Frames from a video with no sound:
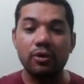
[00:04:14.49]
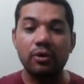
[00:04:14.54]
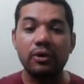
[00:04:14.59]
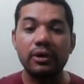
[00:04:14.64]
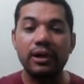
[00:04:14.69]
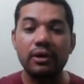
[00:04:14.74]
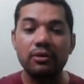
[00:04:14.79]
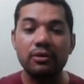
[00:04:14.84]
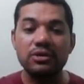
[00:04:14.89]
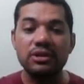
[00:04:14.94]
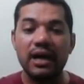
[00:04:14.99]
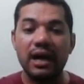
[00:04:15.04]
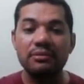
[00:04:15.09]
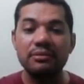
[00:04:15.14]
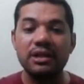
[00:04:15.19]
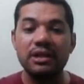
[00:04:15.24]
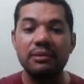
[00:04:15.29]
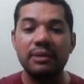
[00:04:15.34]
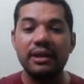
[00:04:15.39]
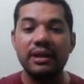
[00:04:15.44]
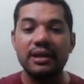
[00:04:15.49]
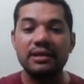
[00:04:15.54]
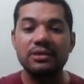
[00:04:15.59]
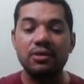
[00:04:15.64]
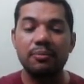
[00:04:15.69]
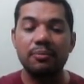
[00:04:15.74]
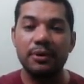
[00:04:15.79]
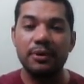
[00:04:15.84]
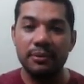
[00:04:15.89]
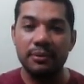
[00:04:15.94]
coloquei os cabos de
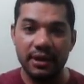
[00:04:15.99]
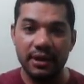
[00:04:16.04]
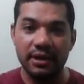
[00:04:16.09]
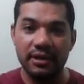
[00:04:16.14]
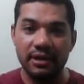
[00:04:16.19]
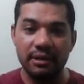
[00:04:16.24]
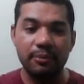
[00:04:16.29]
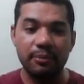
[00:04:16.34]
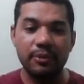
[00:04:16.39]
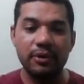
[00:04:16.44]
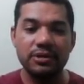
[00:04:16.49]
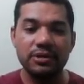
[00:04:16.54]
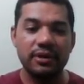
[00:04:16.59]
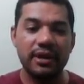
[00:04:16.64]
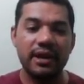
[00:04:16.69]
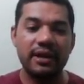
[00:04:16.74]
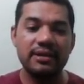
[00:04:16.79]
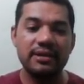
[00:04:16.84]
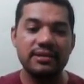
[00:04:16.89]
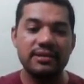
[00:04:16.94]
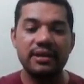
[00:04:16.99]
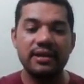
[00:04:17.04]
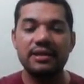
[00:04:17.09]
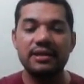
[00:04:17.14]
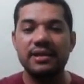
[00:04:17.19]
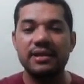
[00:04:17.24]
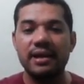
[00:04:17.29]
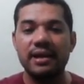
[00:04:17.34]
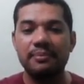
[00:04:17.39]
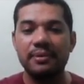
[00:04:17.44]
alimentação primeiro e depois eu quero inserir
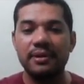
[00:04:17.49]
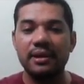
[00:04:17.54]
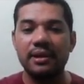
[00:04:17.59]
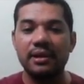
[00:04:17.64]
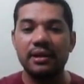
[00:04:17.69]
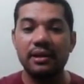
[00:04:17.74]
a chapinha,